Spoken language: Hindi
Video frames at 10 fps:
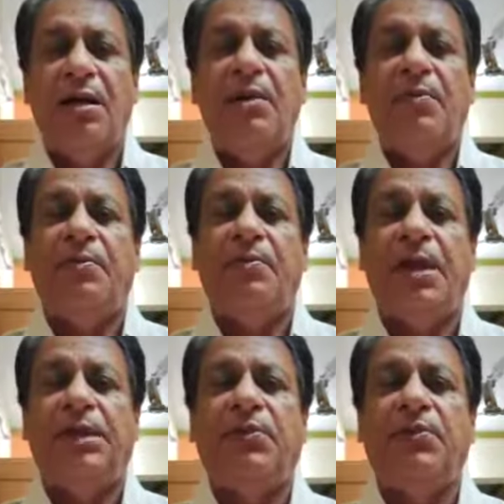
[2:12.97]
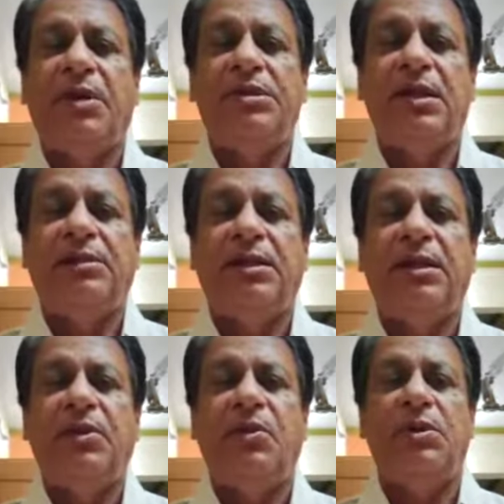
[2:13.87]
अगला महत्वपूर्ण वर्ष आता
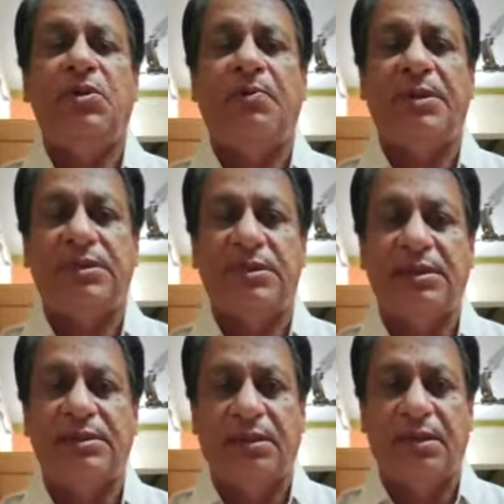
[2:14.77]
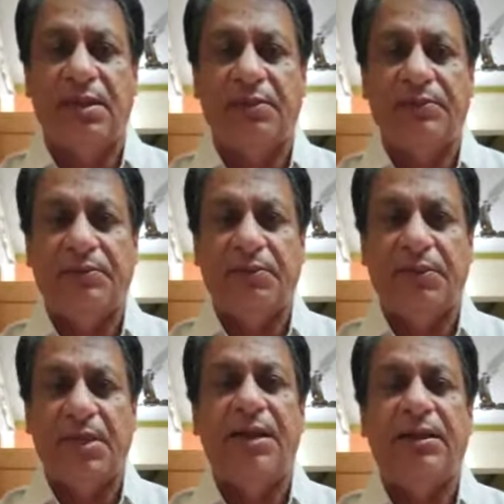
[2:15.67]
है उन्नीस का
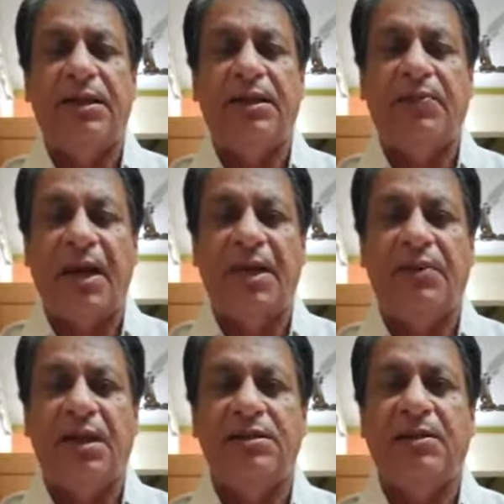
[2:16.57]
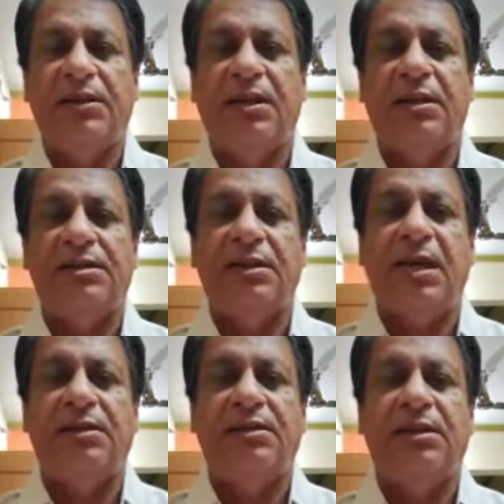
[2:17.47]
1985 का जब अंतर्राष्ट्रीय
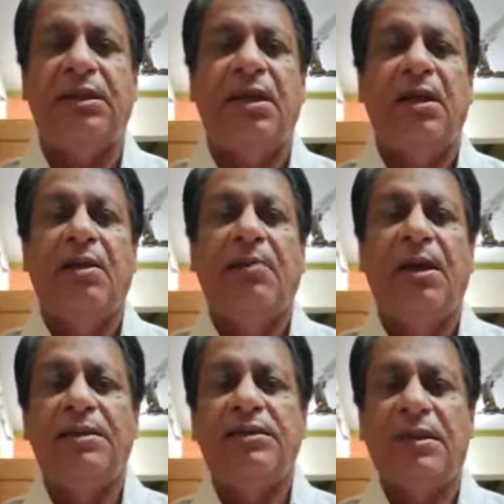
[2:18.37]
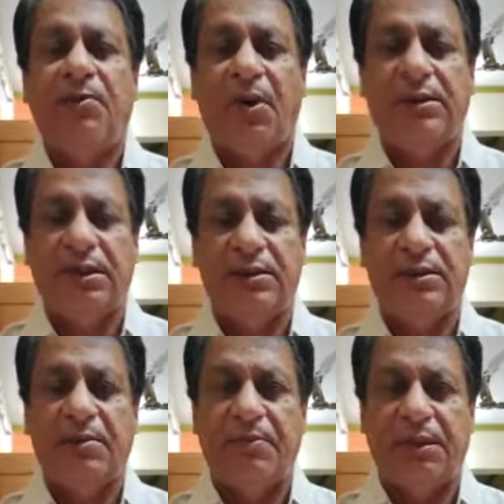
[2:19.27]
राजनीति फिर से बहुत
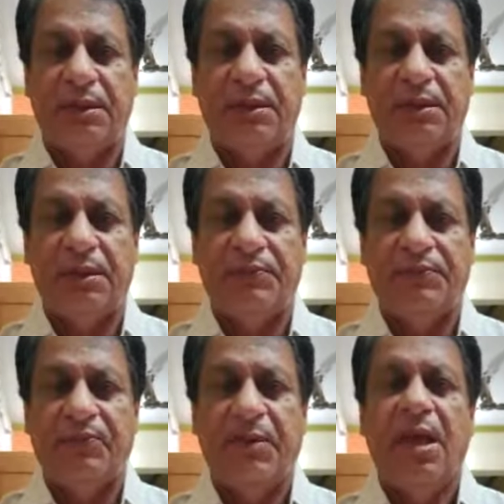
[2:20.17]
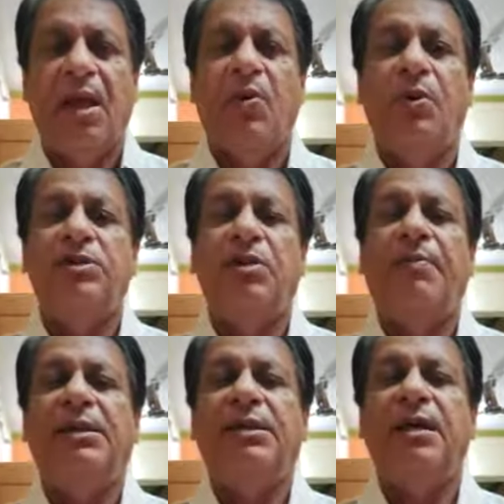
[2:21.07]
तेजी से बदलने लगी
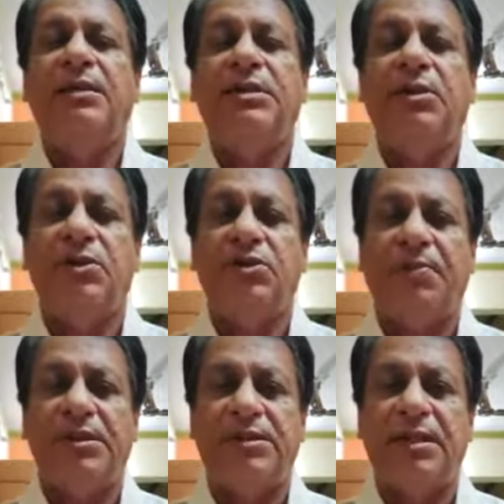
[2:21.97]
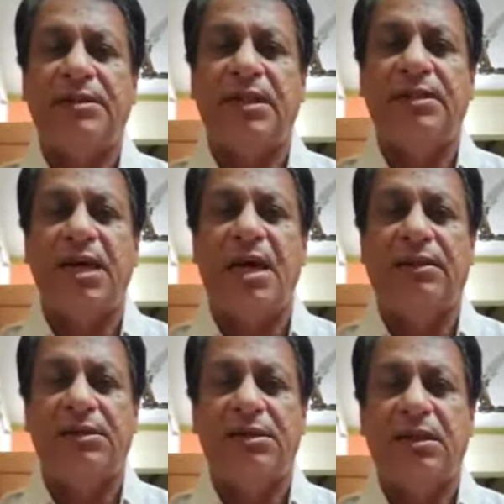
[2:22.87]
1945 से उन्नीस के चार
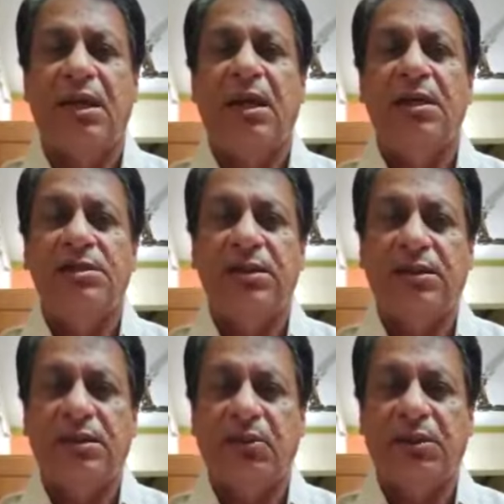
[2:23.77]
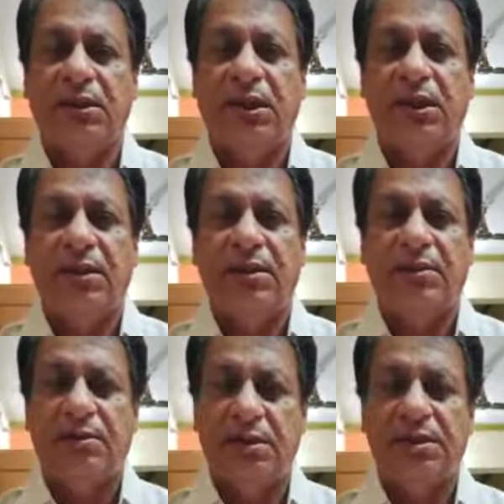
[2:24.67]
दशक शीत युद्ध के
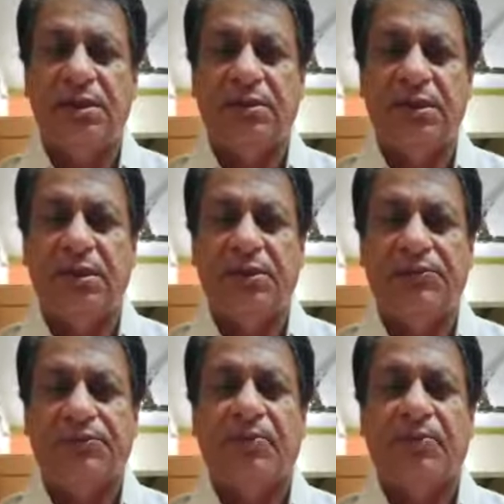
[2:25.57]
दशक थे